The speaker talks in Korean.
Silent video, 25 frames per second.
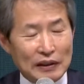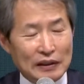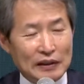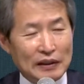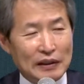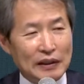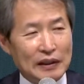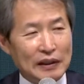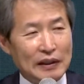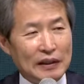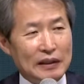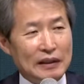
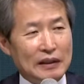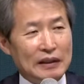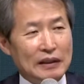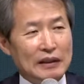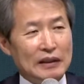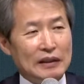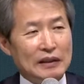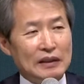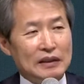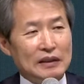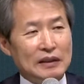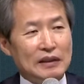근데
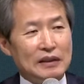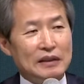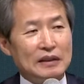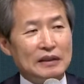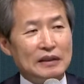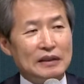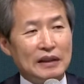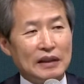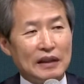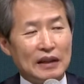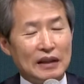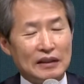
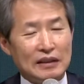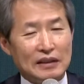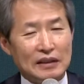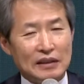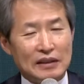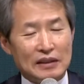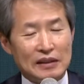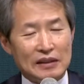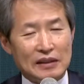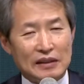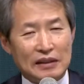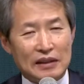연세가
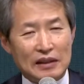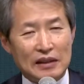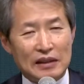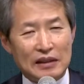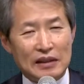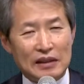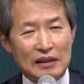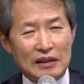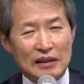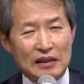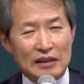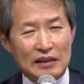드실
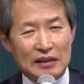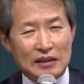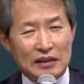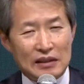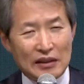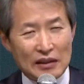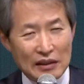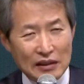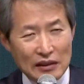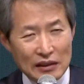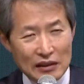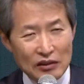때
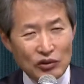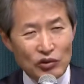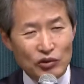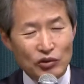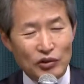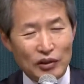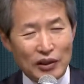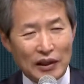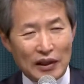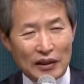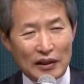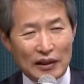제일
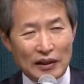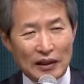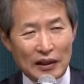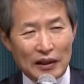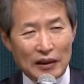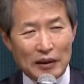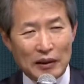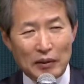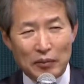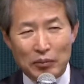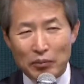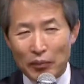중요한
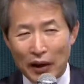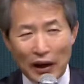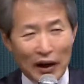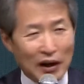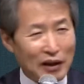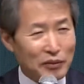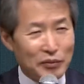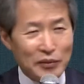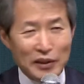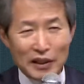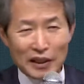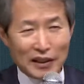게
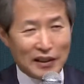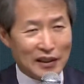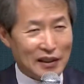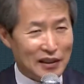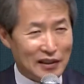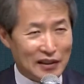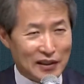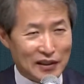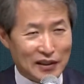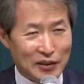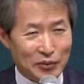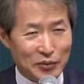마음이
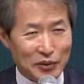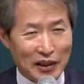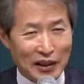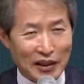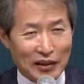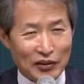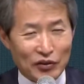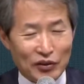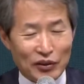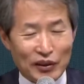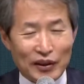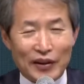약해지시면
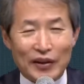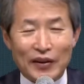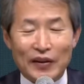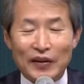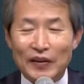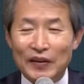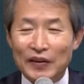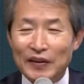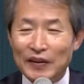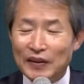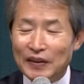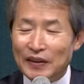안 돼요.